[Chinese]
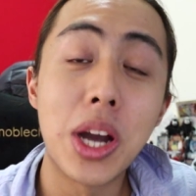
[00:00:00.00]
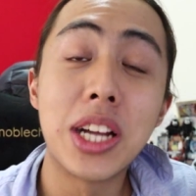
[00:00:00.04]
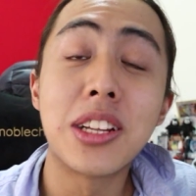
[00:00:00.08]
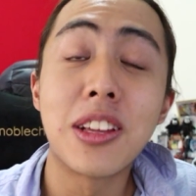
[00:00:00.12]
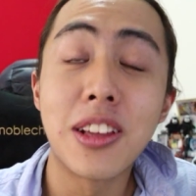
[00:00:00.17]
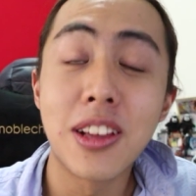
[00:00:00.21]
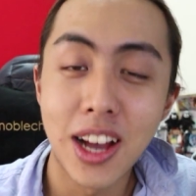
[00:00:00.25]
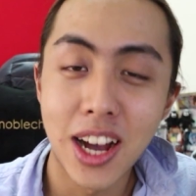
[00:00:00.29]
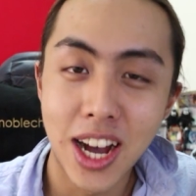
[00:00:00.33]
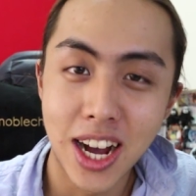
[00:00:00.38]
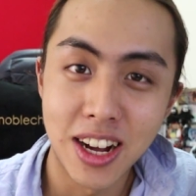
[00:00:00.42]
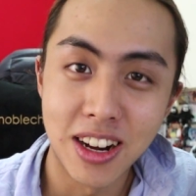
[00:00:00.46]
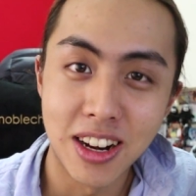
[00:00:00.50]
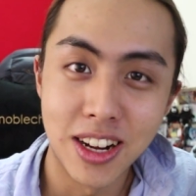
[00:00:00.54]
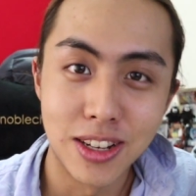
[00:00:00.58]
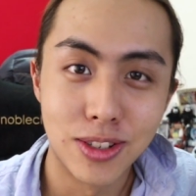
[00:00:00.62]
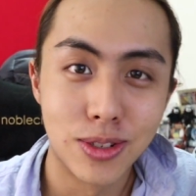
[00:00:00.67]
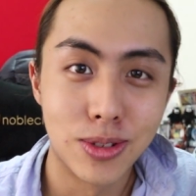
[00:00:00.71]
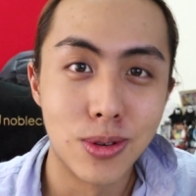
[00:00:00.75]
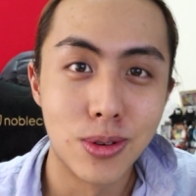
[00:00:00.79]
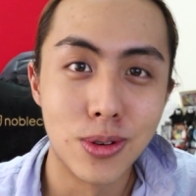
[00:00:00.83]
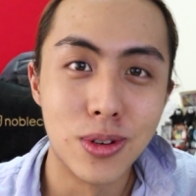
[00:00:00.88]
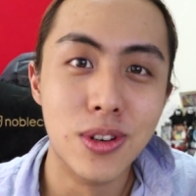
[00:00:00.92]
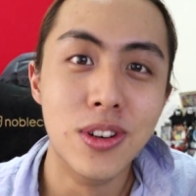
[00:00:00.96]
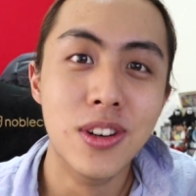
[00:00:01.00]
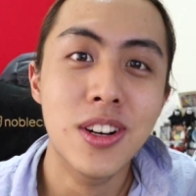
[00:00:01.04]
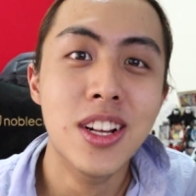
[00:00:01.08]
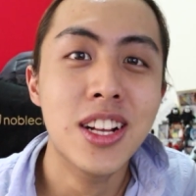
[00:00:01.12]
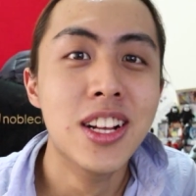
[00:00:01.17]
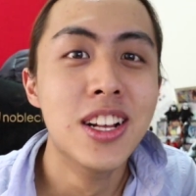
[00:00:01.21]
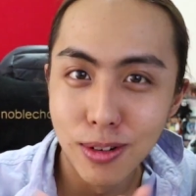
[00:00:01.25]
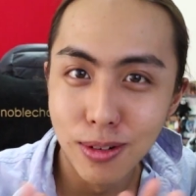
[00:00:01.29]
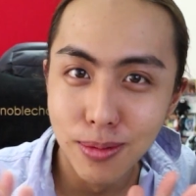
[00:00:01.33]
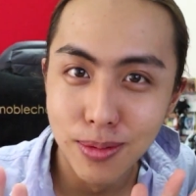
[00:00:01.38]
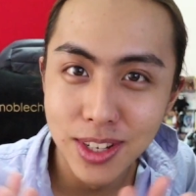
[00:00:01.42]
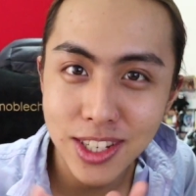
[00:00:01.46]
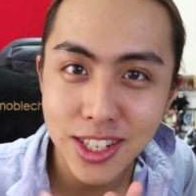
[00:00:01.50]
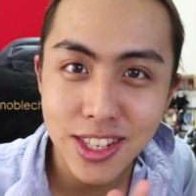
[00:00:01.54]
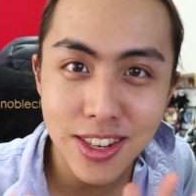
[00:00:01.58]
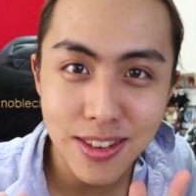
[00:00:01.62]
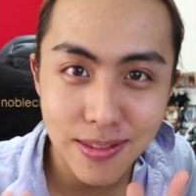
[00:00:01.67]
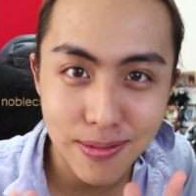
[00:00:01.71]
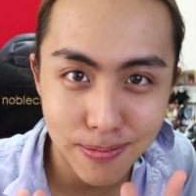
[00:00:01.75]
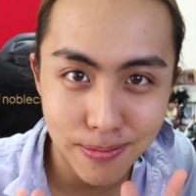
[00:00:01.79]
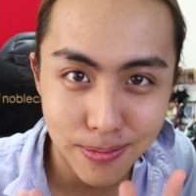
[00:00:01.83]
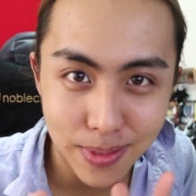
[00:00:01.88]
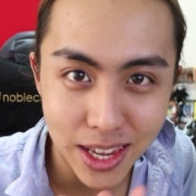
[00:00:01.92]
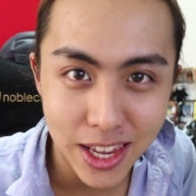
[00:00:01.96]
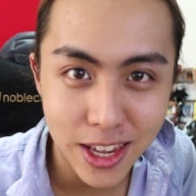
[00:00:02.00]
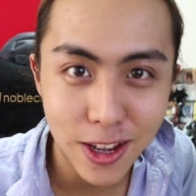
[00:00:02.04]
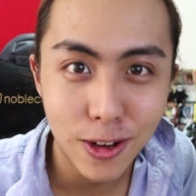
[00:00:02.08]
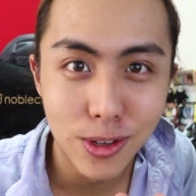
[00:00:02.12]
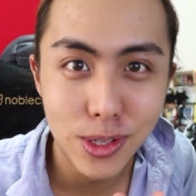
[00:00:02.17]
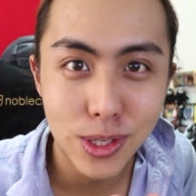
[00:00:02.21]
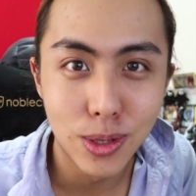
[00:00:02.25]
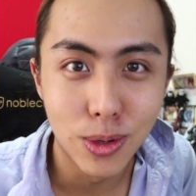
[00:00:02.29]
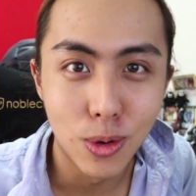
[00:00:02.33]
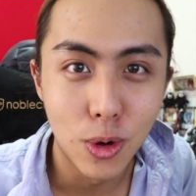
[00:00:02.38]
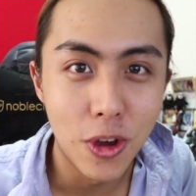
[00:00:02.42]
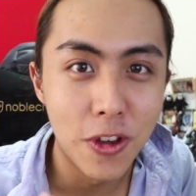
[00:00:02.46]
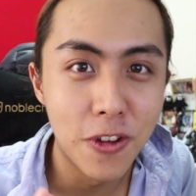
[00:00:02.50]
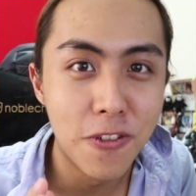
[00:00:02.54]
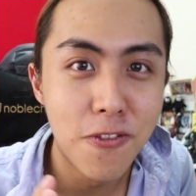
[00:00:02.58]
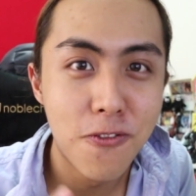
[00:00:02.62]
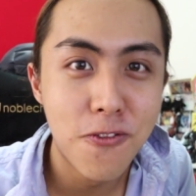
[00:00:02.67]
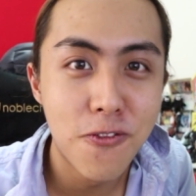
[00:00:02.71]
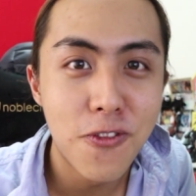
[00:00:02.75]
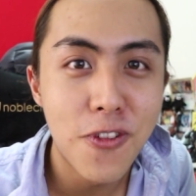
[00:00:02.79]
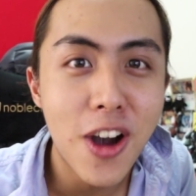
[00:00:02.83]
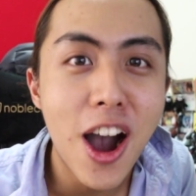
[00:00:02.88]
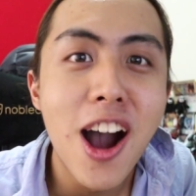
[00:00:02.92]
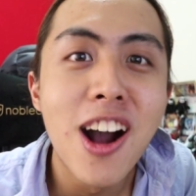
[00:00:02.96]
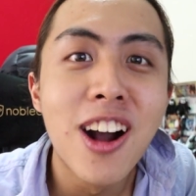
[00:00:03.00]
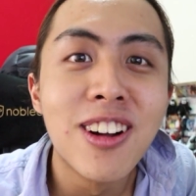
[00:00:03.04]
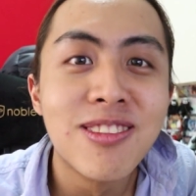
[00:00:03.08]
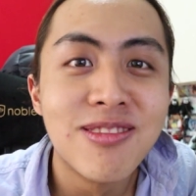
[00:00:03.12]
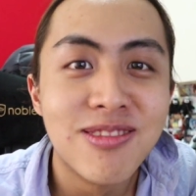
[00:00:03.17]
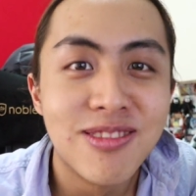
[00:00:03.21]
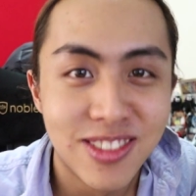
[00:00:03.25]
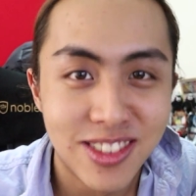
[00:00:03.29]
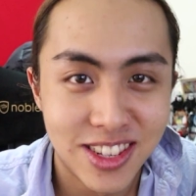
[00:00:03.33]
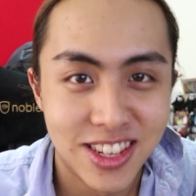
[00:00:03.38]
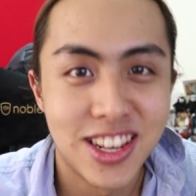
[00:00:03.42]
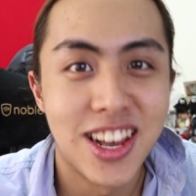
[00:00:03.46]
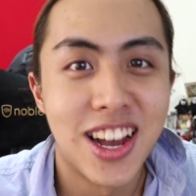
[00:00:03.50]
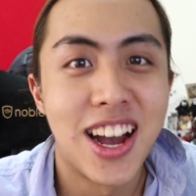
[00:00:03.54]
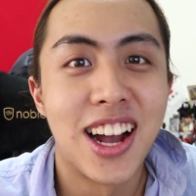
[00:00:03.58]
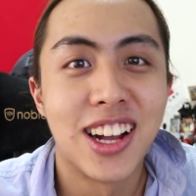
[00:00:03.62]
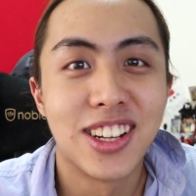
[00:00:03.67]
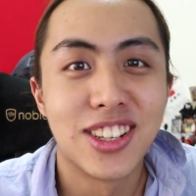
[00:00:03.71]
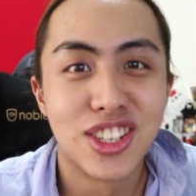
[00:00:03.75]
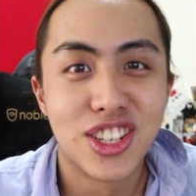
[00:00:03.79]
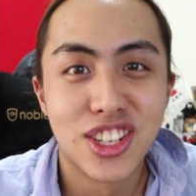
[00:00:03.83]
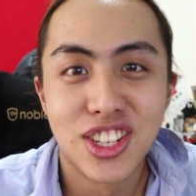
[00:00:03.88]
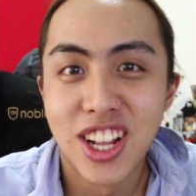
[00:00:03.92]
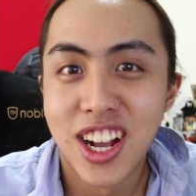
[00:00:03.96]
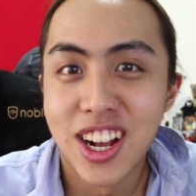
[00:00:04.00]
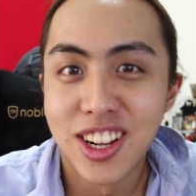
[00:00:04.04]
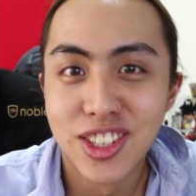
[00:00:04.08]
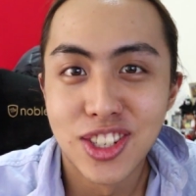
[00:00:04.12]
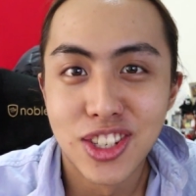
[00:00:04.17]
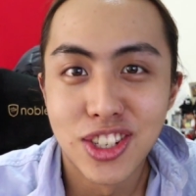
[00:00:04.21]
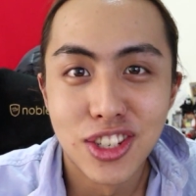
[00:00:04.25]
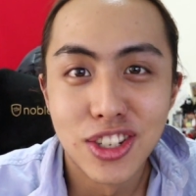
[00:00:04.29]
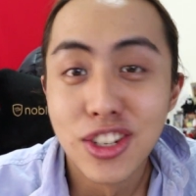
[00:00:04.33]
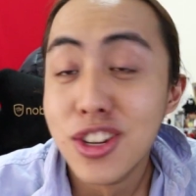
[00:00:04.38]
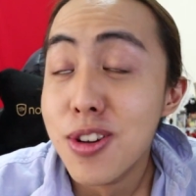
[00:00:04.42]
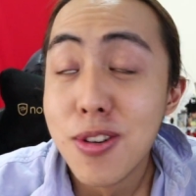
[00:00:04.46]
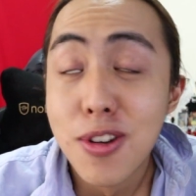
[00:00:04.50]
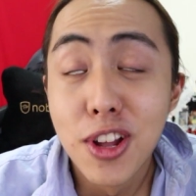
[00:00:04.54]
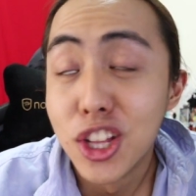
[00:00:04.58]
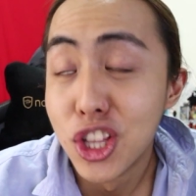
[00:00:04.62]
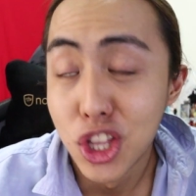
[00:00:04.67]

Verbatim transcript: YTR 来说，我们是没有所谓放假这档事。